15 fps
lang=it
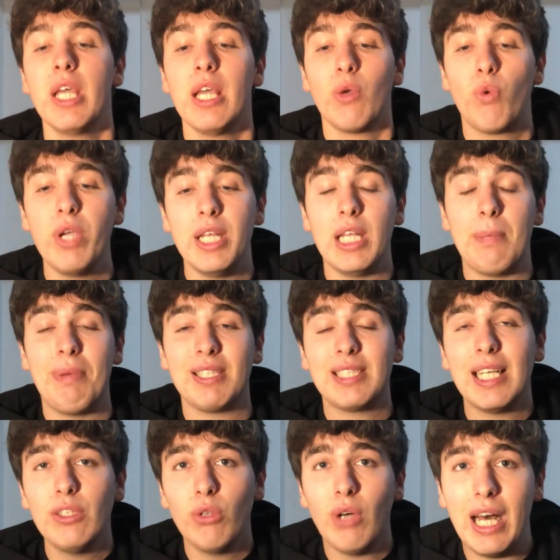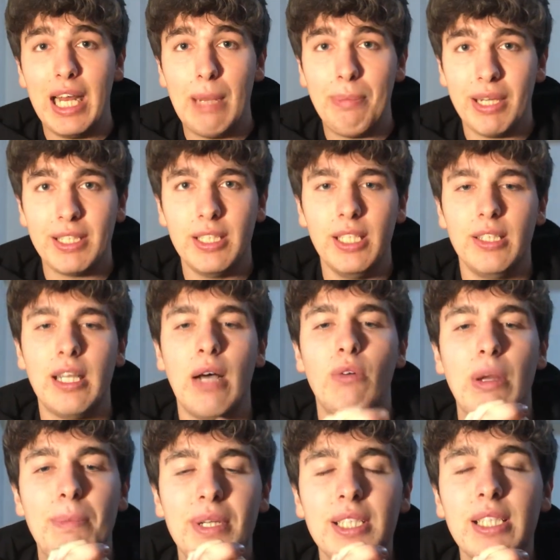Quindi passando alla partita,
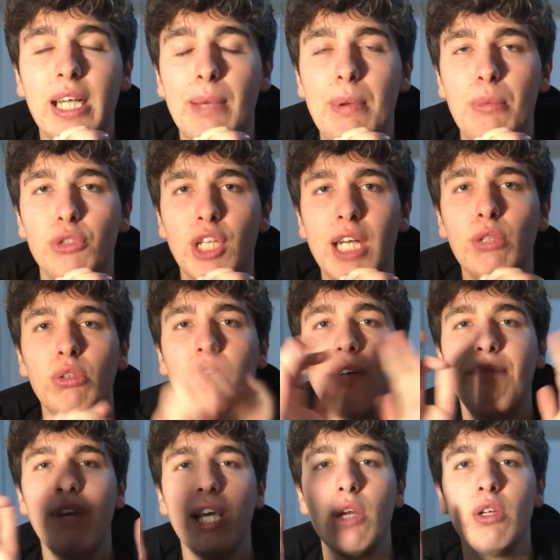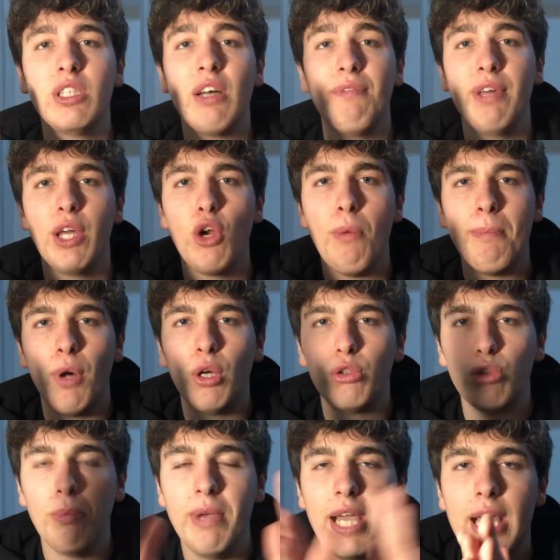una partita che abbiamo giocato davvero davvero
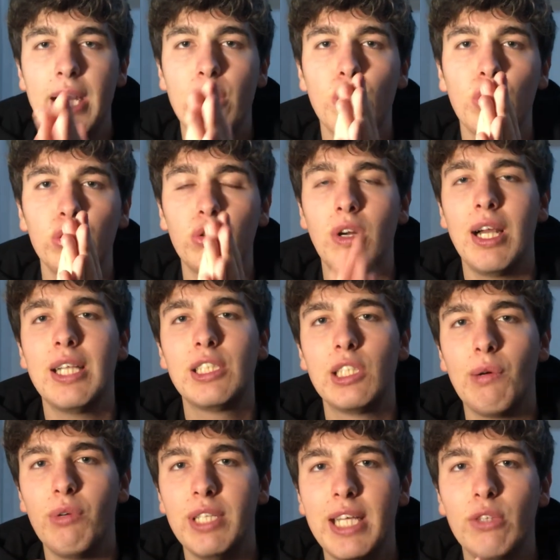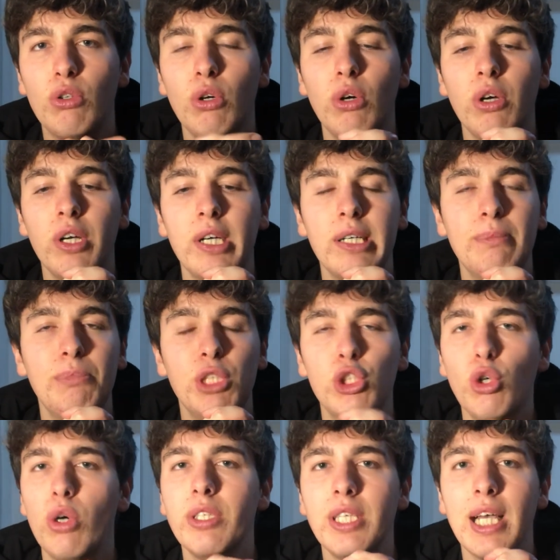molto bene. Io contro Lazio avevo detto eh,
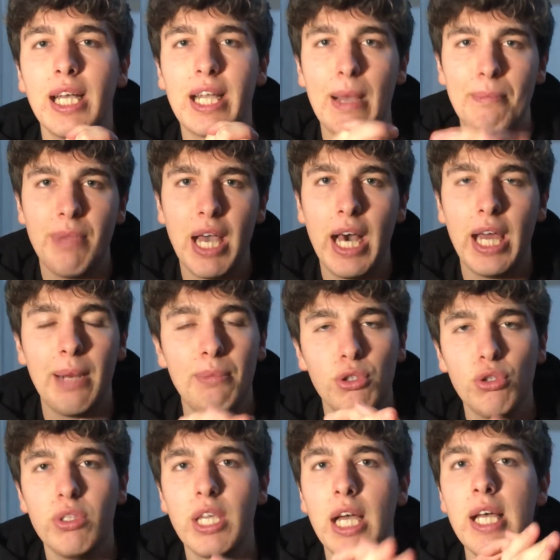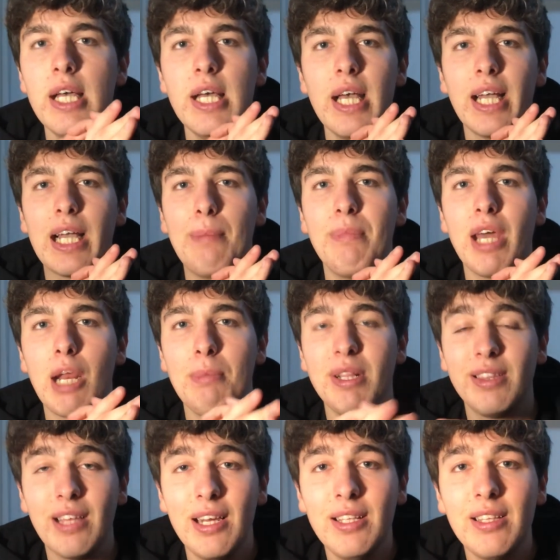bisogna cambiare, bisogna cambiare
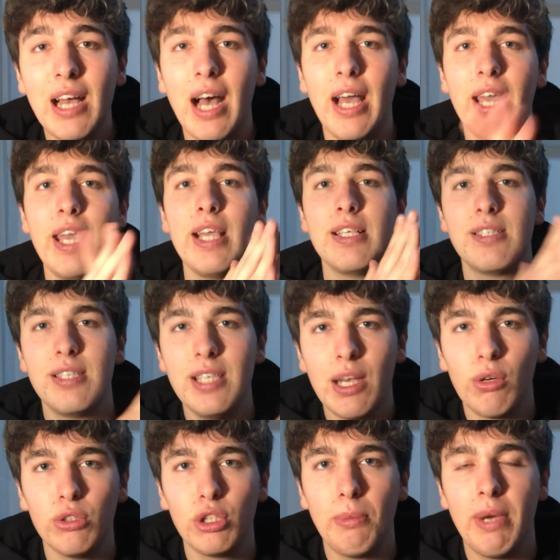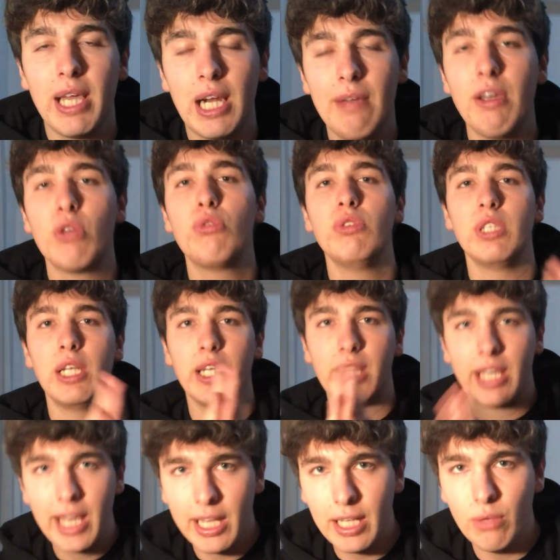mentalità e sia contro Bayer Leverkusen
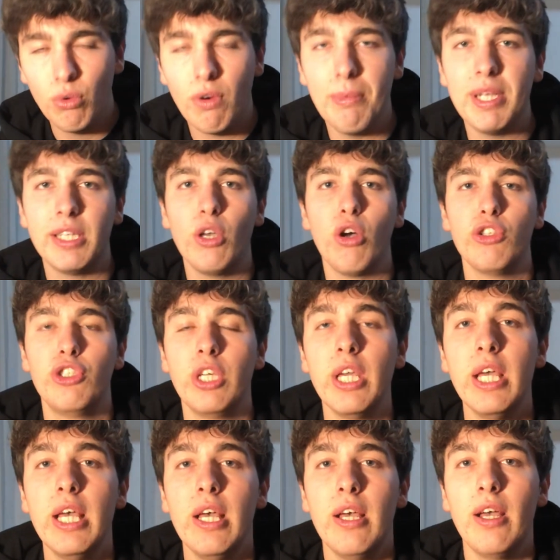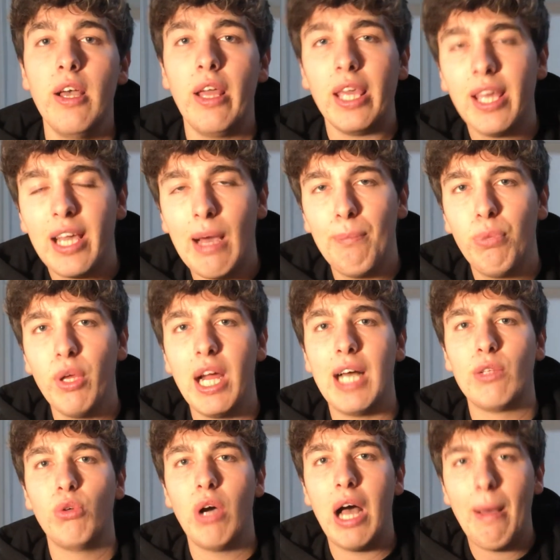che nuovamente oggi eh, in
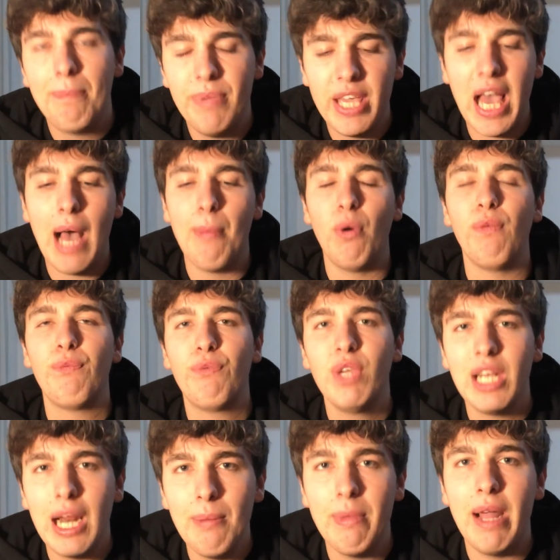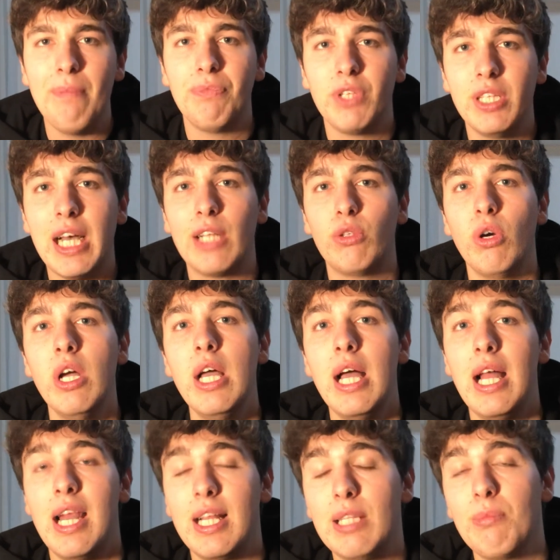campionato abbiamo finalmente dato
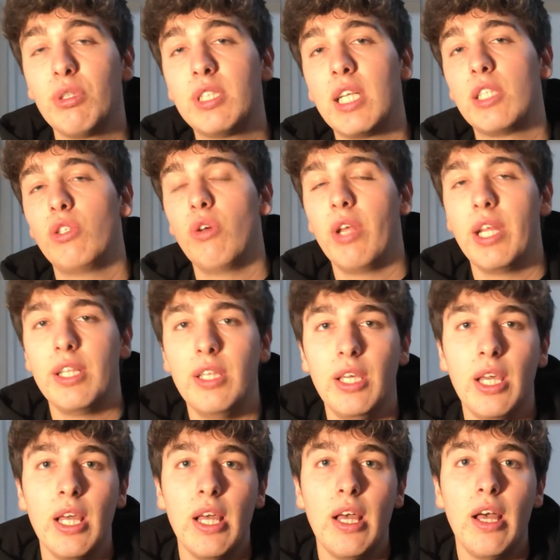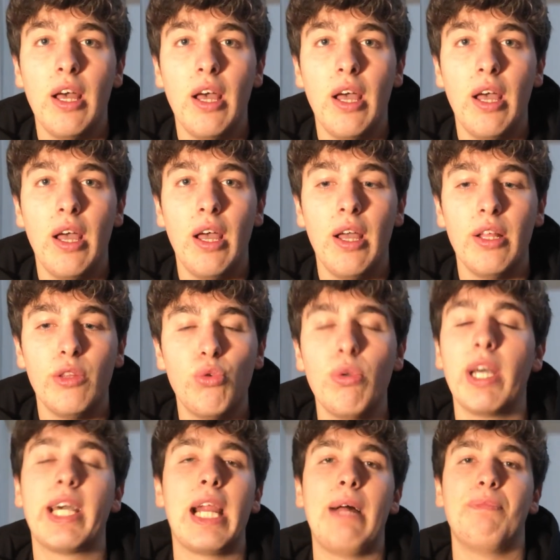la dimostrazione di, eh, di
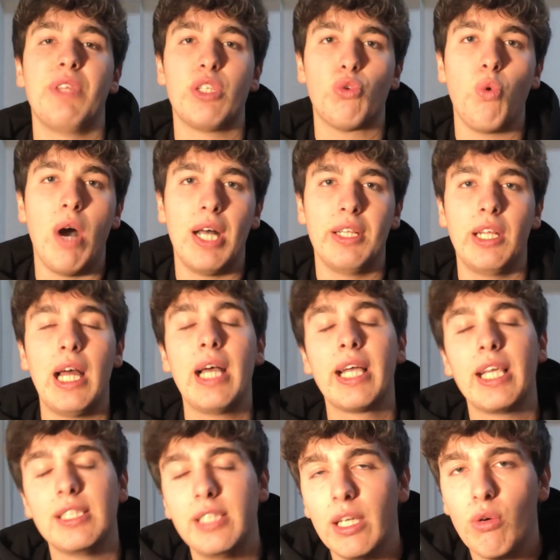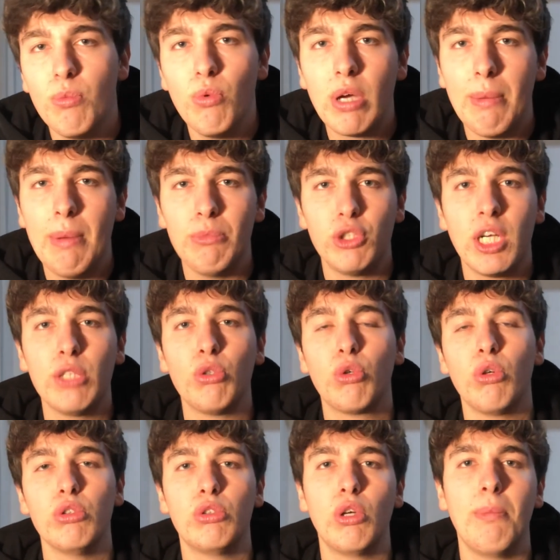una grande squadra, anche se comunque abbiamo giocato
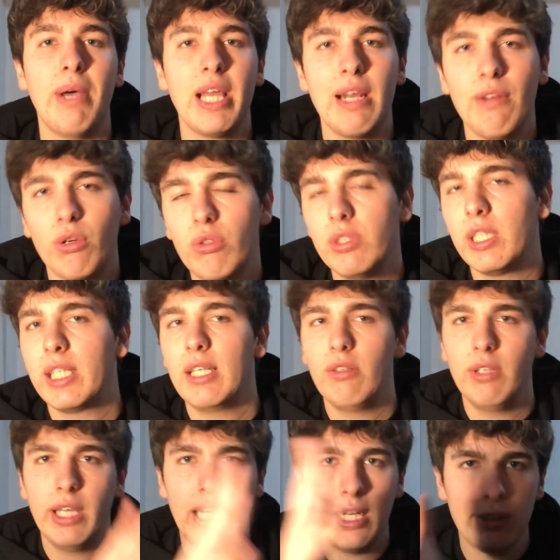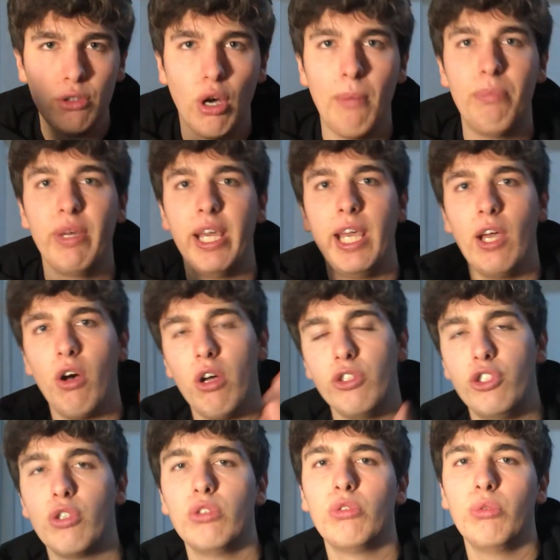contro il Bayer Leverkusen che non era al top e
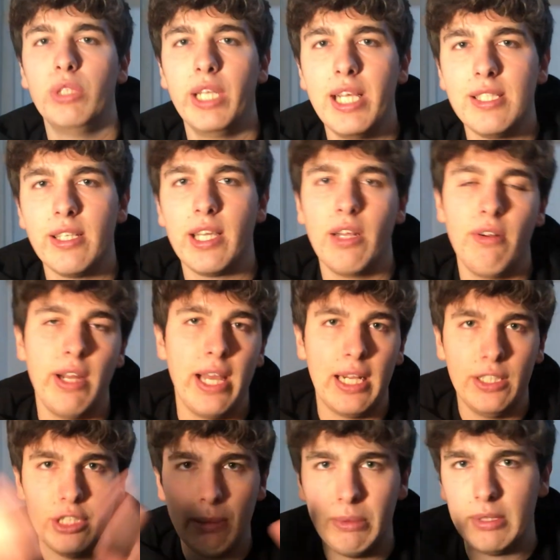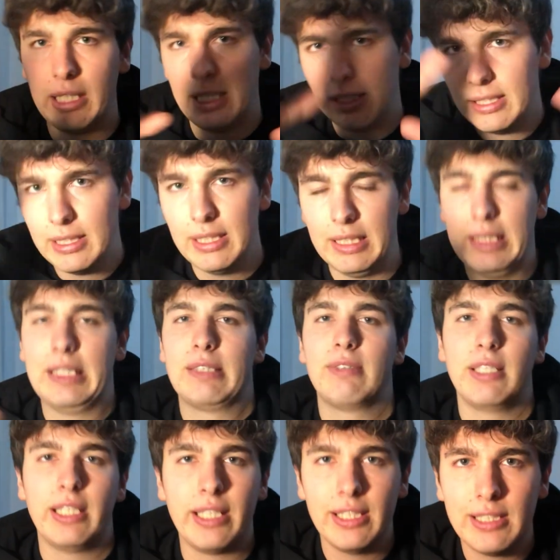oggi contro contro l'Udinese che non era diciamo, una, una,
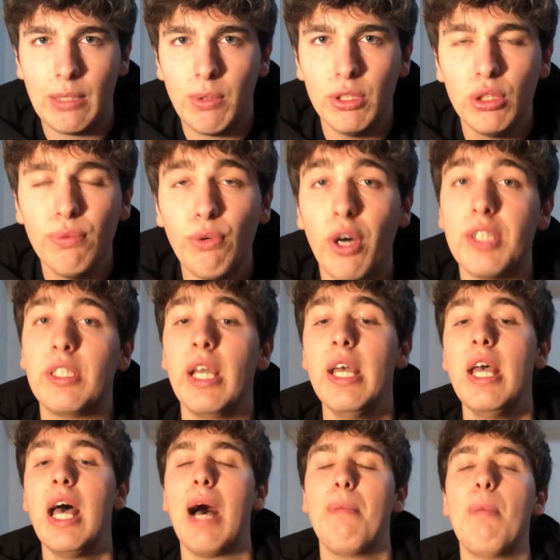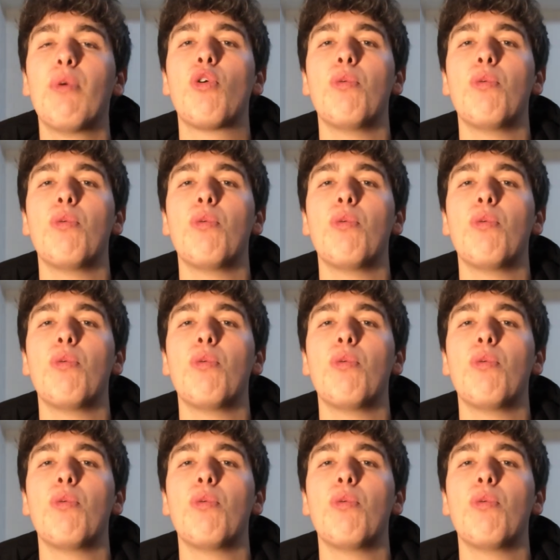squadra chissà quanto forte, abbiamo